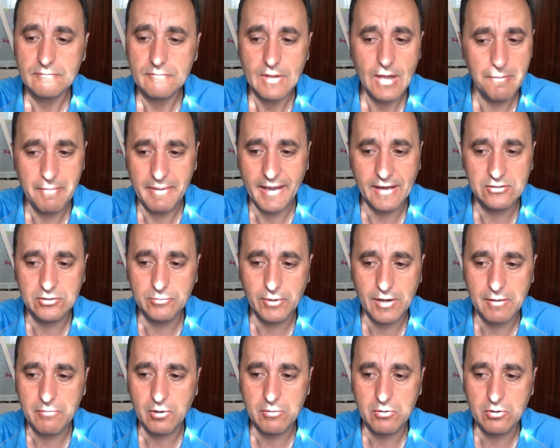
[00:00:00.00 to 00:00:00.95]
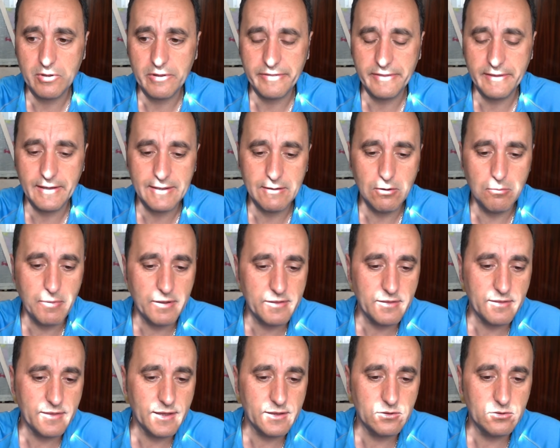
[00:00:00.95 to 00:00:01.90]
En mi caso, por ejemplo, como yo decía, llevo más
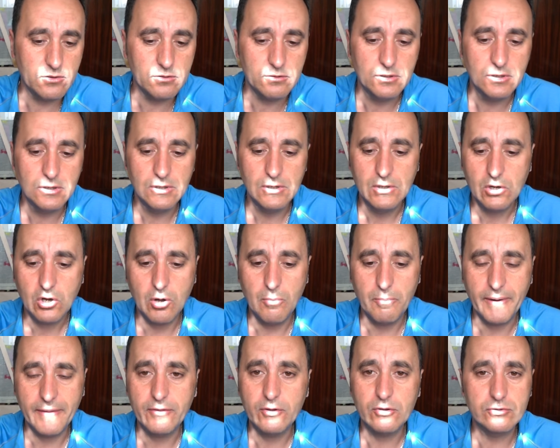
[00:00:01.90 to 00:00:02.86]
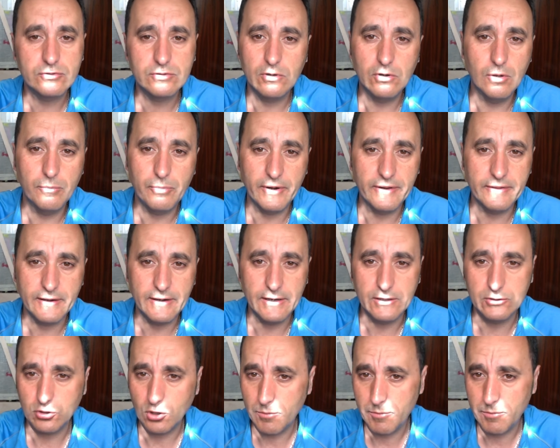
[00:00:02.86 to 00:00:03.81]
de 10 años comprando solo por
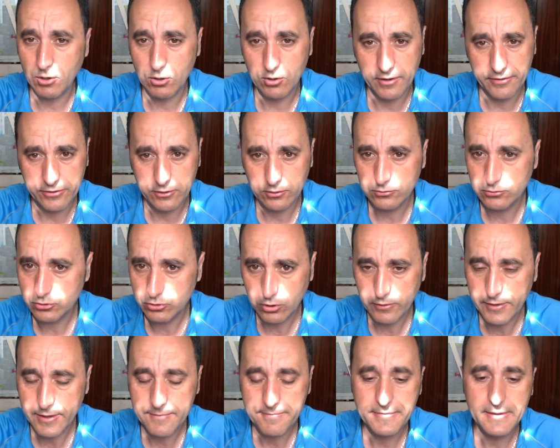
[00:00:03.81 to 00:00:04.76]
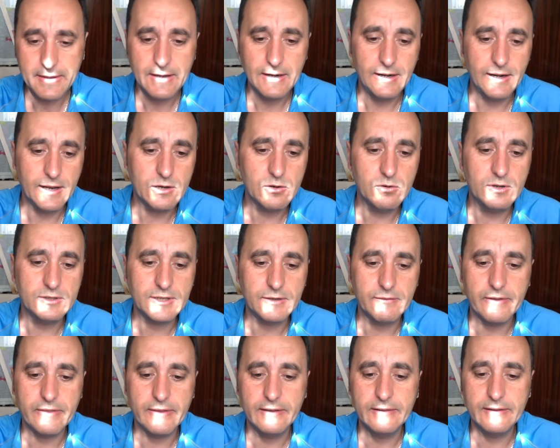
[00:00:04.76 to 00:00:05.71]
internet. Toda mi colección, toda, la hago a
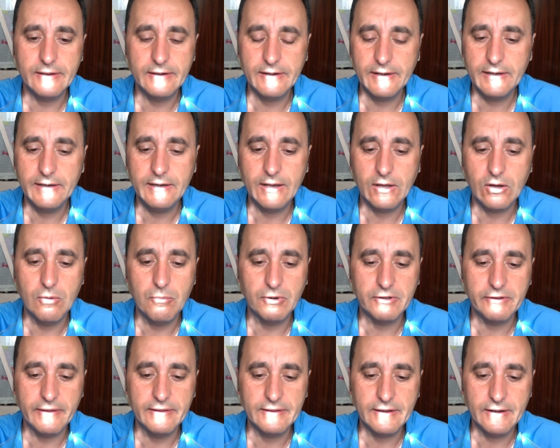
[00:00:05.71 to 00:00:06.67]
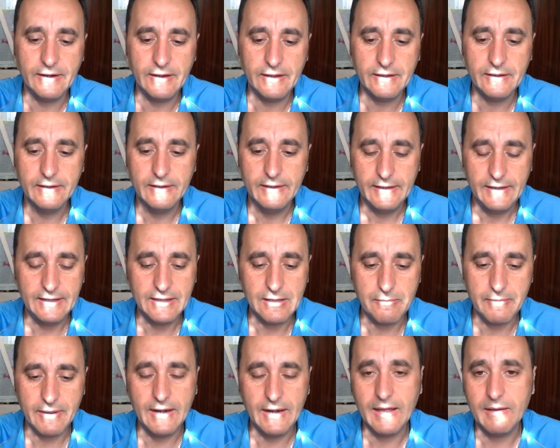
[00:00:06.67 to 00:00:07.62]
través de internet, la compro a través de internet y
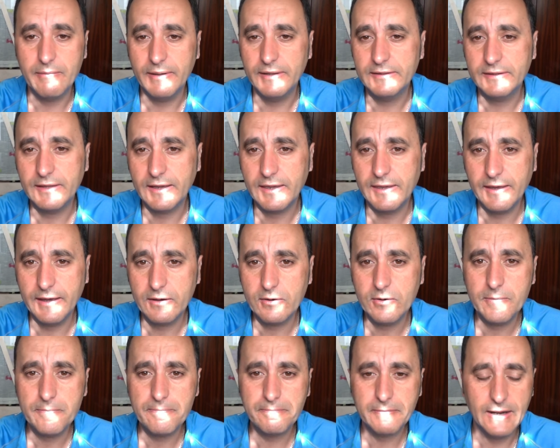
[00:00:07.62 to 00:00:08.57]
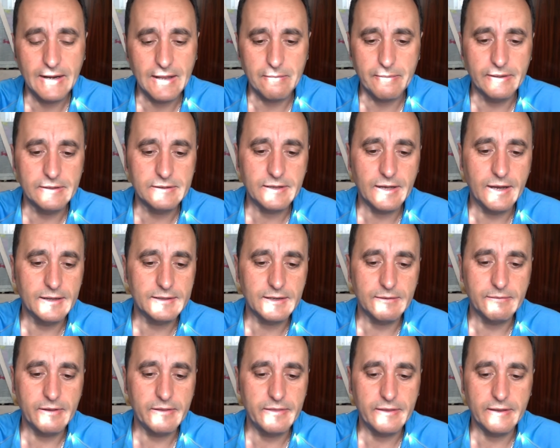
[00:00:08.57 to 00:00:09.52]
también las ventas que hago, las ventas a
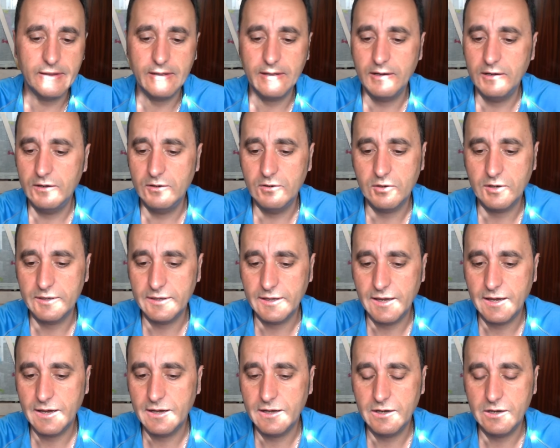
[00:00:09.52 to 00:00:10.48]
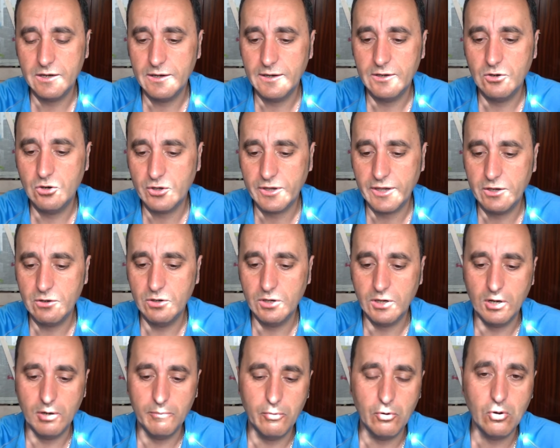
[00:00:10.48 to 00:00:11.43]
través de lo que ya no lo quiero y
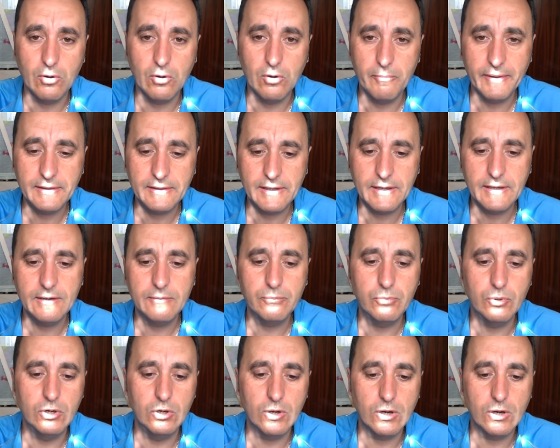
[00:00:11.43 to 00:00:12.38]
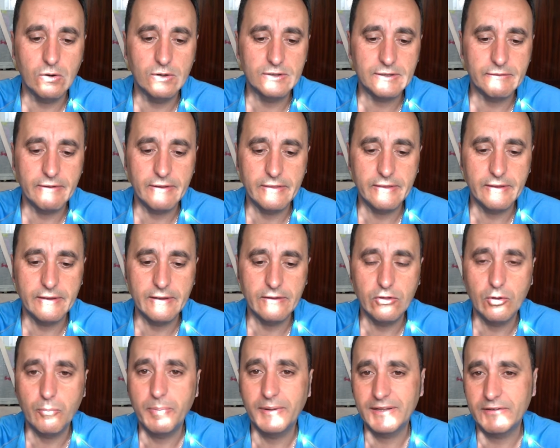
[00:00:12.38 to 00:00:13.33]
que lo pongo en venta, pues lo a través de
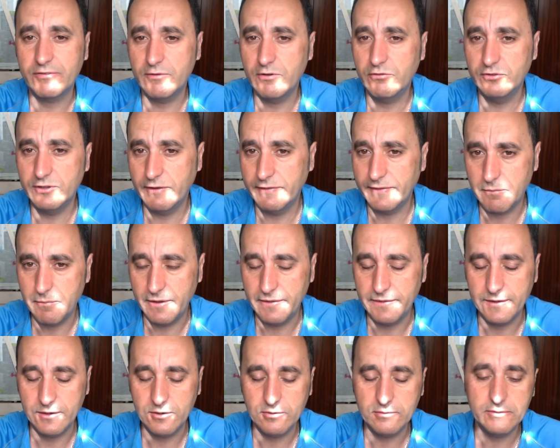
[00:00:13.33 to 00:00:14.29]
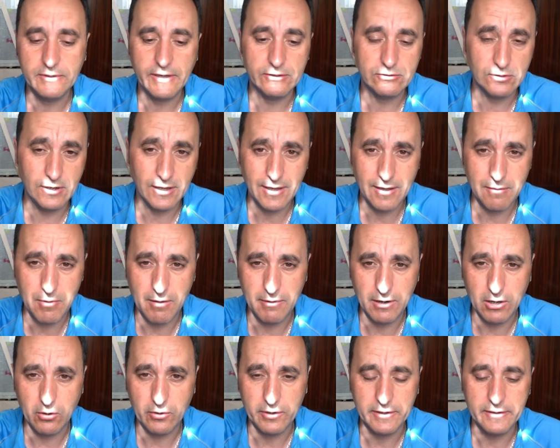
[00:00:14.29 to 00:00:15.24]
dos plataformas fundamentalmente, ¿no? Que son las que hemos
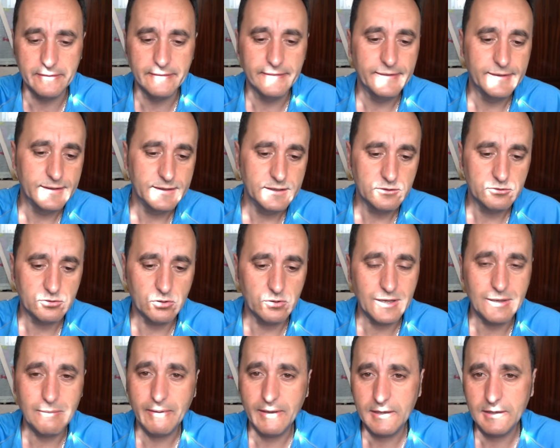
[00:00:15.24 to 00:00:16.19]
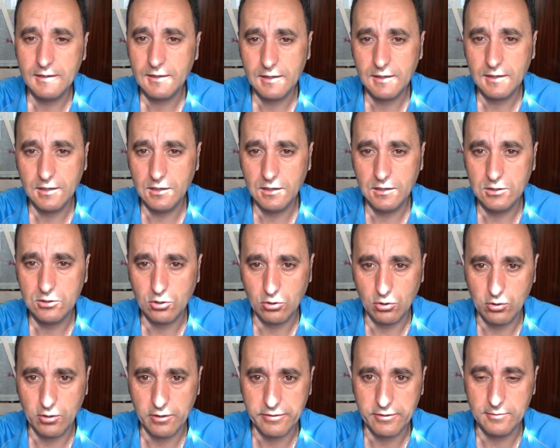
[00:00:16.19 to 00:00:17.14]
hablado hoy. Son eBay y
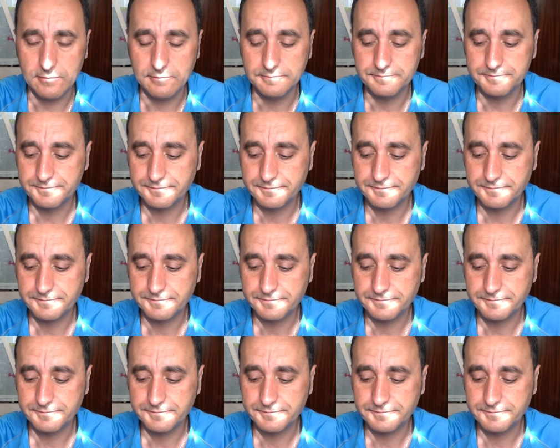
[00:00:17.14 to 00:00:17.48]
Todo Colección.